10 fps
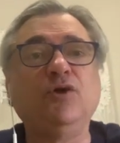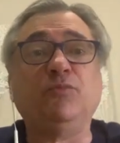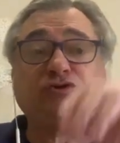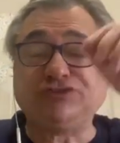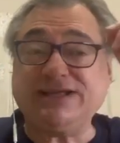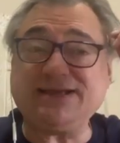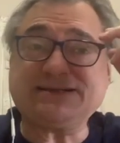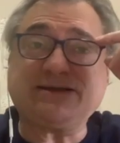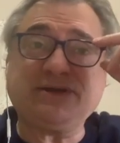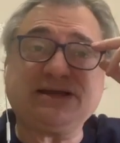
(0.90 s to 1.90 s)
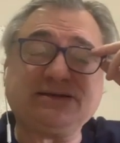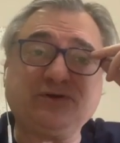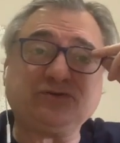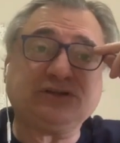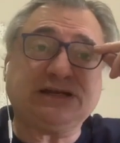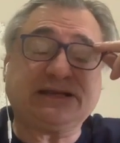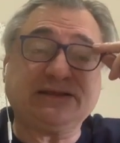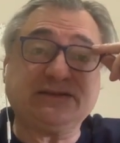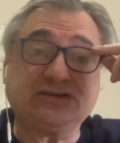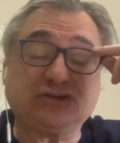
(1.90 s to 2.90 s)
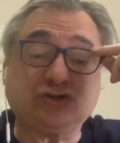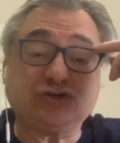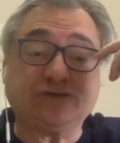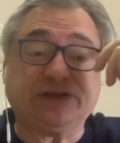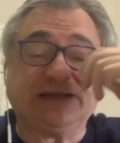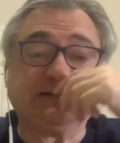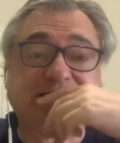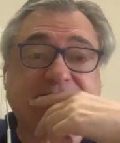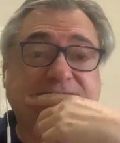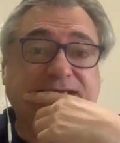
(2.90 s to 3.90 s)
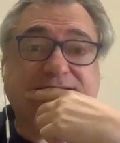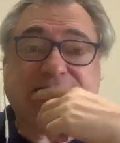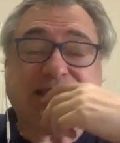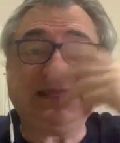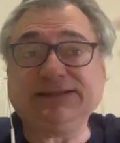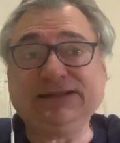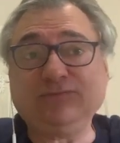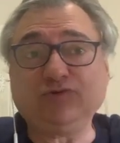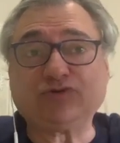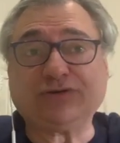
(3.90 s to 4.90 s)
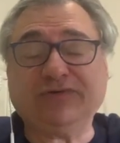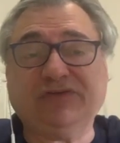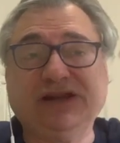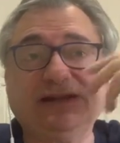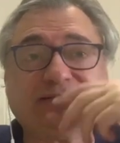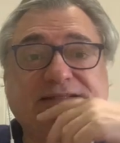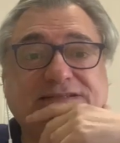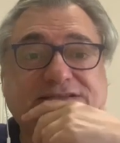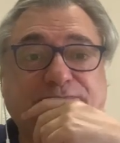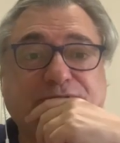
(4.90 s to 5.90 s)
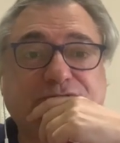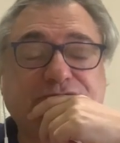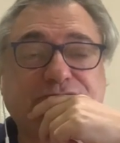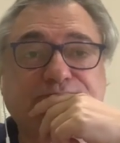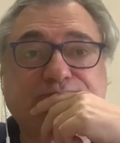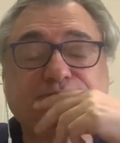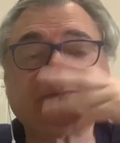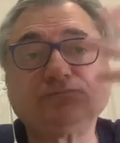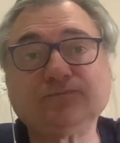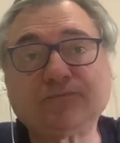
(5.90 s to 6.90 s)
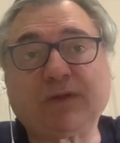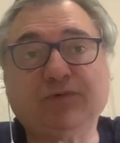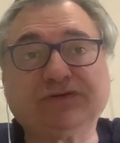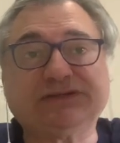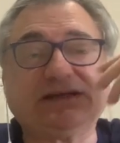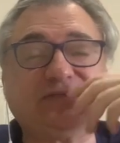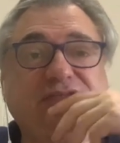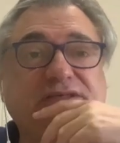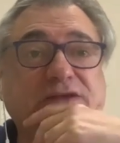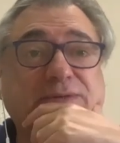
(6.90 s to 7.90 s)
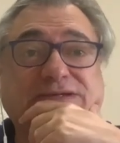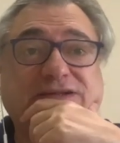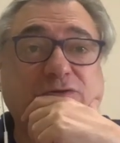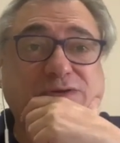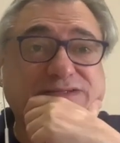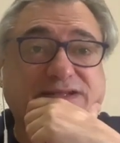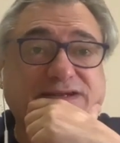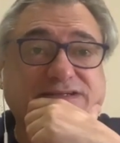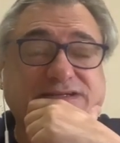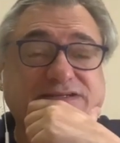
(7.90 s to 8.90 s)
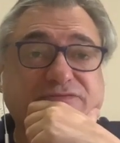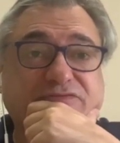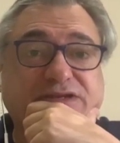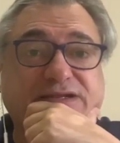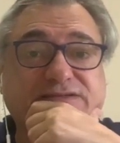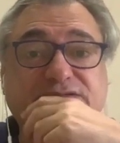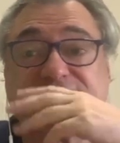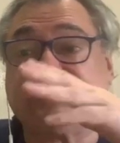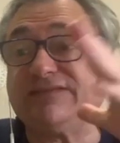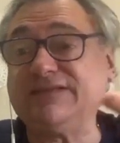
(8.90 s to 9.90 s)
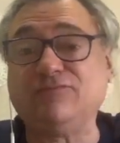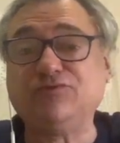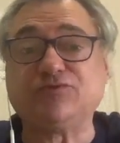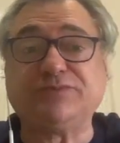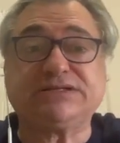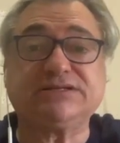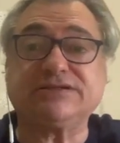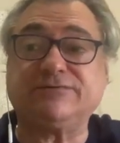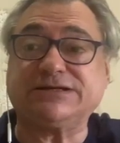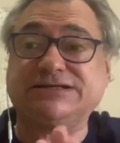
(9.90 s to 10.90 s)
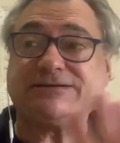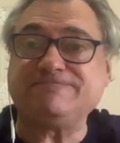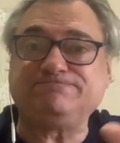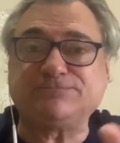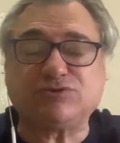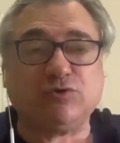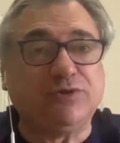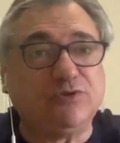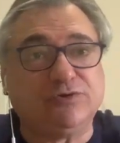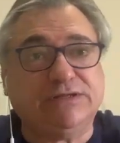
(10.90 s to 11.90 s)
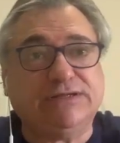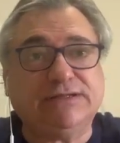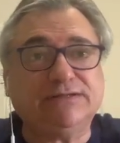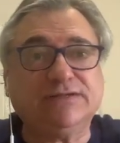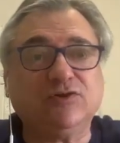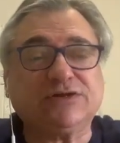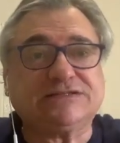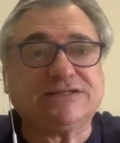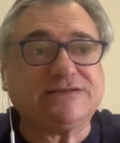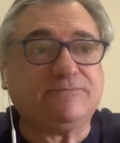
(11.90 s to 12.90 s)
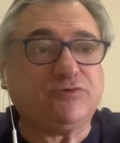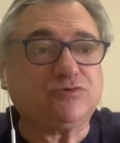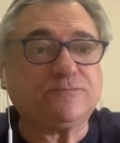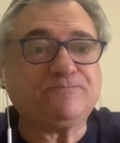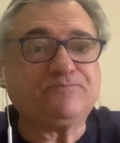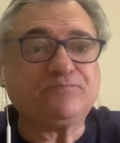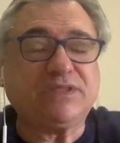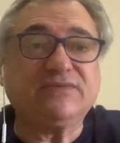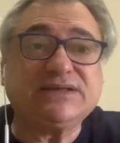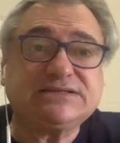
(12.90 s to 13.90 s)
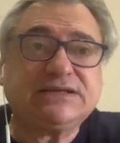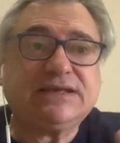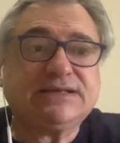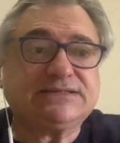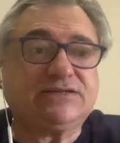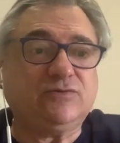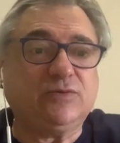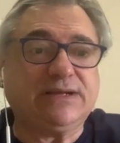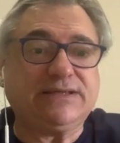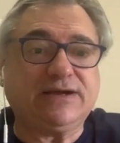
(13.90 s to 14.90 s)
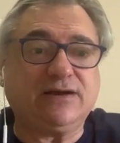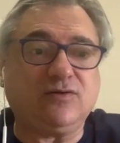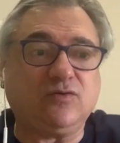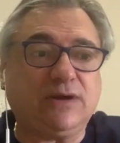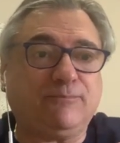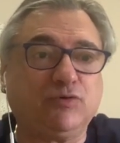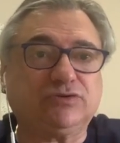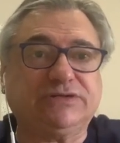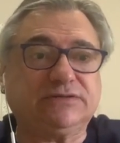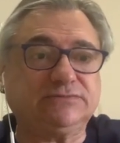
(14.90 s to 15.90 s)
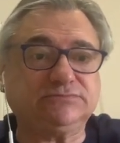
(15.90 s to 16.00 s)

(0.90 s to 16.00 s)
Buenos días, amigas y amigos de las redes sociales. Ya tenemos semifinales de la Champions. Por desgracia, el Barça no va a estar en esas semifinales. Desde hace ya muchos meses el Barça se olvidó de lo que es la Champions. Quizás si hubiera llegado la porta